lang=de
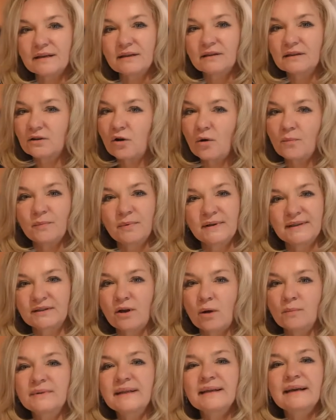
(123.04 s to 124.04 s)
äh, den, kommt, es
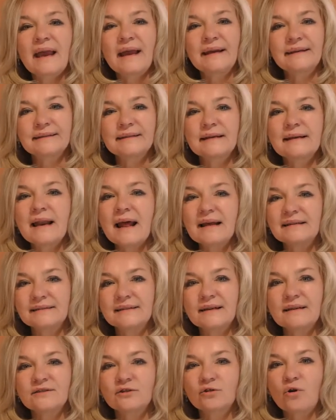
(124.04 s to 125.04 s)
kommt direkt eine
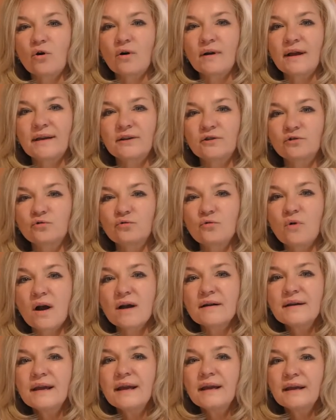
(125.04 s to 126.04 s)

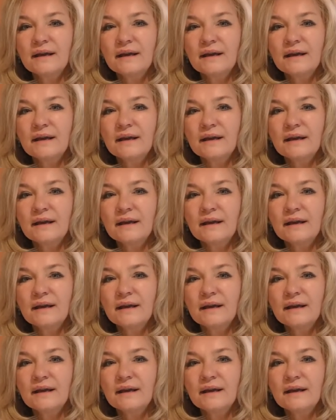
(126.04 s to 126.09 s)
Lasterskorrektur,